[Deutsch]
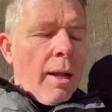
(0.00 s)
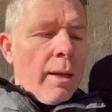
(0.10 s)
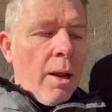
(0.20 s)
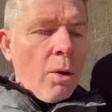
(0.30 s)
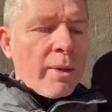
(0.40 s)

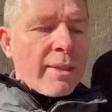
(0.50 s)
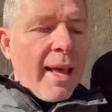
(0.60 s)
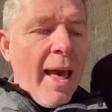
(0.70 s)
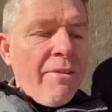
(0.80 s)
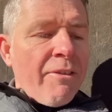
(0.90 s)
Laut des
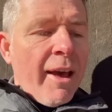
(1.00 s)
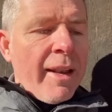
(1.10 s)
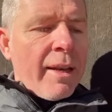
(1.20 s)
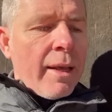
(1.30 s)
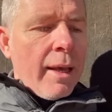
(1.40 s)

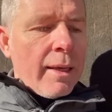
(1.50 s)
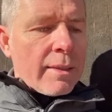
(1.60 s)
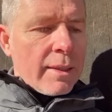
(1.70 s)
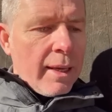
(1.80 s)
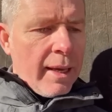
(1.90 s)

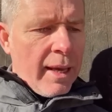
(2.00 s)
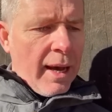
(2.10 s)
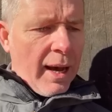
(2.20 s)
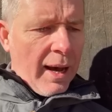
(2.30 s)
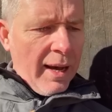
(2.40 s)

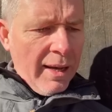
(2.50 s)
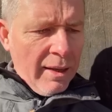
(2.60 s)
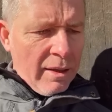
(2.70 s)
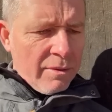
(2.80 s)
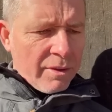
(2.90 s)

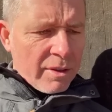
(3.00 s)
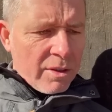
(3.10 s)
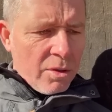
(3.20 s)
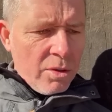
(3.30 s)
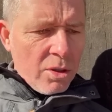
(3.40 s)
FNSEA,
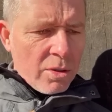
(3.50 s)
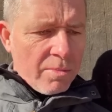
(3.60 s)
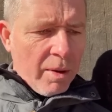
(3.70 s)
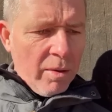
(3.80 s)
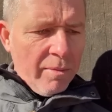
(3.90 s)
französischen
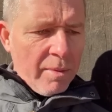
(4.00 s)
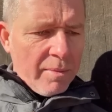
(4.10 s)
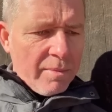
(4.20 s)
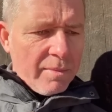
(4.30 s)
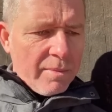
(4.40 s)
Bauern,
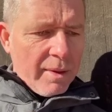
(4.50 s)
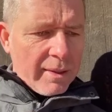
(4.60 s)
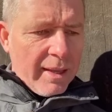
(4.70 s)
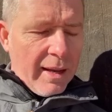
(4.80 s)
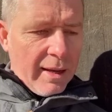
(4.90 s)
ach,
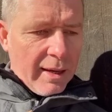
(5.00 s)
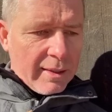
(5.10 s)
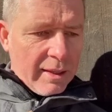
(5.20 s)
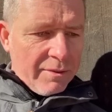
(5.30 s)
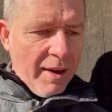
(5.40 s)
der, ach
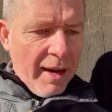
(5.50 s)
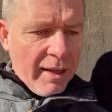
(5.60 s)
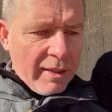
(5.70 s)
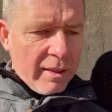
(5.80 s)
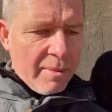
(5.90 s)
das war gar
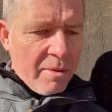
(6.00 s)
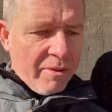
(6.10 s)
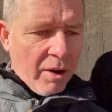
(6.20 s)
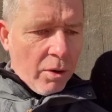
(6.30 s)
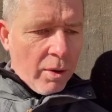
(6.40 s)
nicht der
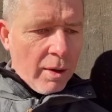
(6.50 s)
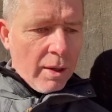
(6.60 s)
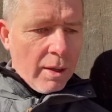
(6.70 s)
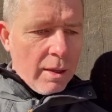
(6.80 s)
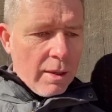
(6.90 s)
DBV,
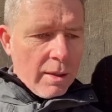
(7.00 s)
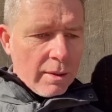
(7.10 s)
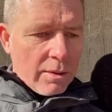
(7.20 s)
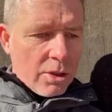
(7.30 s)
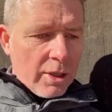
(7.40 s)

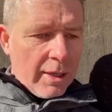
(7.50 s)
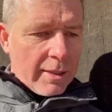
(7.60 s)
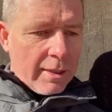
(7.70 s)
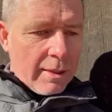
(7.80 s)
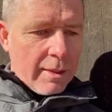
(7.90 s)

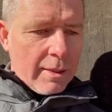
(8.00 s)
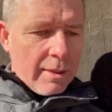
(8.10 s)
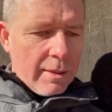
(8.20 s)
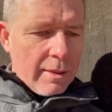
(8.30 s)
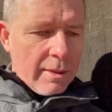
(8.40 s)
Scheiße.
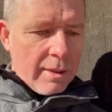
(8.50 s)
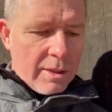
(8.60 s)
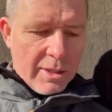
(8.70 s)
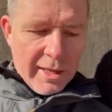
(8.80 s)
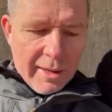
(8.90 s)

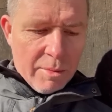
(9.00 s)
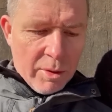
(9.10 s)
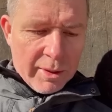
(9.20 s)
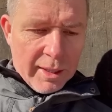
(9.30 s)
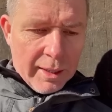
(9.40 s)
Jetzt stehe ich ja
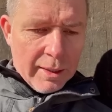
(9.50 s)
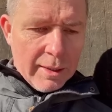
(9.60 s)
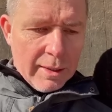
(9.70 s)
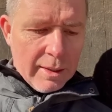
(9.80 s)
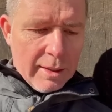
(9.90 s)
blöd da.
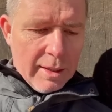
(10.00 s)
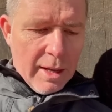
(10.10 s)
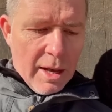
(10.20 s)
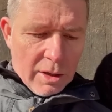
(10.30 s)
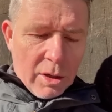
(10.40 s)

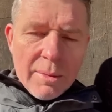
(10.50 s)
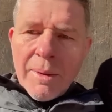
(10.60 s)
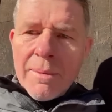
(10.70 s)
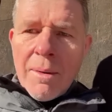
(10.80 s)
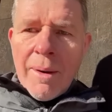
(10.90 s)
Könnte
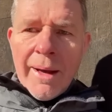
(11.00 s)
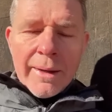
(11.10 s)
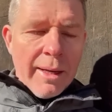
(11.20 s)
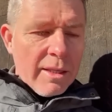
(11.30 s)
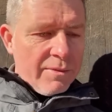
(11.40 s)
man aber
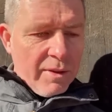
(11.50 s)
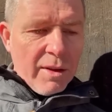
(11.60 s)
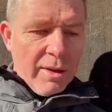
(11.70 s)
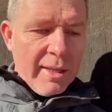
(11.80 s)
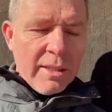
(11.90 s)
meinen, ne? Es
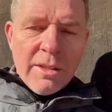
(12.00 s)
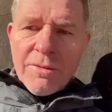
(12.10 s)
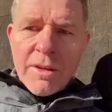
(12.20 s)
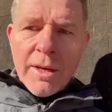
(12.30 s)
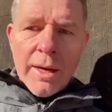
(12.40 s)
liest sich
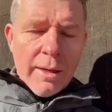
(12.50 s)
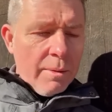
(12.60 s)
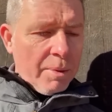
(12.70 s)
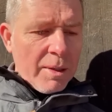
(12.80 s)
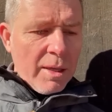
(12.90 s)
wie eine
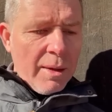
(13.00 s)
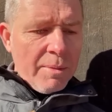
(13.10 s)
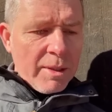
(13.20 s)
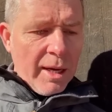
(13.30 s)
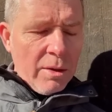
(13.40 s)
äh,
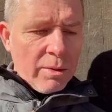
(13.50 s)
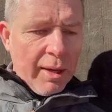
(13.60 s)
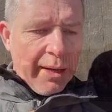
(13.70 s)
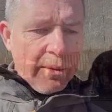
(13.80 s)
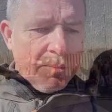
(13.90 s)
Pressemitteilung, die
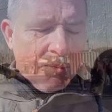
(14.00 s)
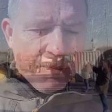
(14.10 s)
eigentlich